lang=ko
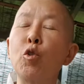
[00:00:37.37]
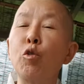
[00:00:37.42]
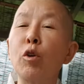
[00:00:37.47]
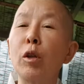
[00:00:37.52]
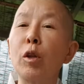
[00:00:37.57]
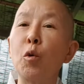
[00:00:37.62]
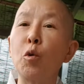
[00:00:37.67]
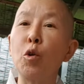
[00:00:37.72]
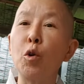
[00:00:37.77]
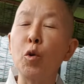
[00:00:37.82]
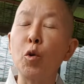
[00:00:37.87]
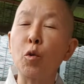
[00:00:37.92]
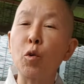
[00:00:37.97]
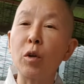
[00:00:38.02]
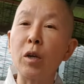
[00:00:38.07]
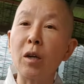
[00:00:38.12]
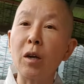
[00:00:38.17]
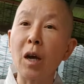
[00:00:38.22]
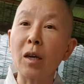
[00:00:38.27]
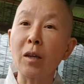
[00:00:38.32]
도로에다
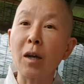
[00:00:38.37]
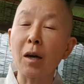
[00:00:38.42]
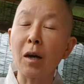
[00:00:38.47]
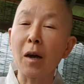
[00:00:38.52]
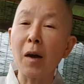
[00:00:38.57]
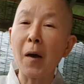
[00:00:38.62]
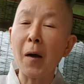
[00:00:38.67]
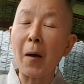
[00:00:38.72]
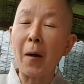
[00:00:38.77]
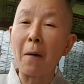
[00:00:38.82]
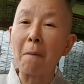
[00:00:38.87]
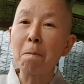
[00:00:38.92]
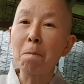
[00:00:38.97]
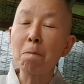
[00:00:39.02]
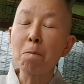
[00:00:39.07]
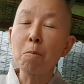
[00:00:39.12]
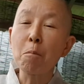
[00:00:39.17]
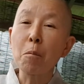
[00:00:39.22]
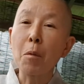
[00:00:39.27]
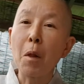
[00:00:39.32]
올려놓고 일 하다가
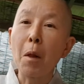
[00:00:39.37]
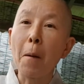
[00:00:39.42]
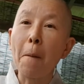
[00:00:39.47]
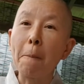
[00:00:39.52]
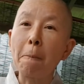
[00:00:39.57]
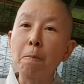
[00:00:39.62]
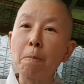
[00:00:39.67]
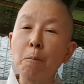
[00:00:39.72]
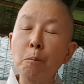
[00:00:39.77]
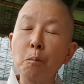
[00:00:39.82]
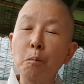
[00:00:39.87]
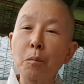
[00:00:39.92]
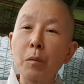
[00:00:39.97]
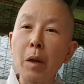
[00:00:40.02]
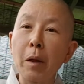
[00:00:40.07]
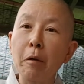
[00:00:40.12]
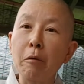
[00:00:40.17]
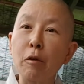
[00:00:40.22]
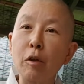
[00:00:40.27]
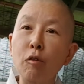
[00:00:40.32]

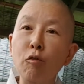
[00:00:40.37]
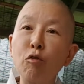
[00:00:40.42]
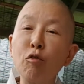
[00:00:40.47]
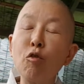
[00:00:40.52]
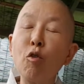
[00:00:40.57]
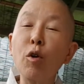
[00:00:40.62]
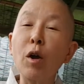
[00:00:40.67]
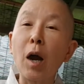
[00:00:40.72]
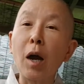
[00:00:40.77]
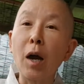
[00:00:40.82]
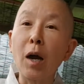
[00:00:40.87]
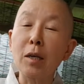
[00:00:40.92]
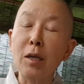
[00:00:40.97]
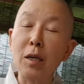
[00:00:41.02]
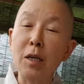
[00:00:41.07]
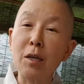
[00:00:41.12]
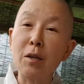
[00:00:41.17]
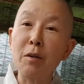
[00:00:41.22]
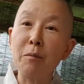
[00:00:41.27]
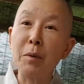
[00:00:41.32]
우리 순놈
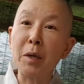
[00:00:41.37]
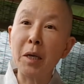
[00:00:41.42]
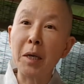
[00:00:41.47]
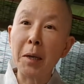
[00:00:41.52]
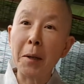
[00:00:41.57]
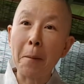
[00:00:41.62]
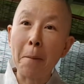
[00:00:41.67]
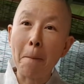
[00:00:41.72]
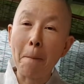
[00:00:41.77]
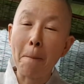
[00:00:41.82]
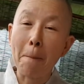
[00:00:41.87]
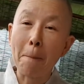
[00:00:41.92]
강아지 이름이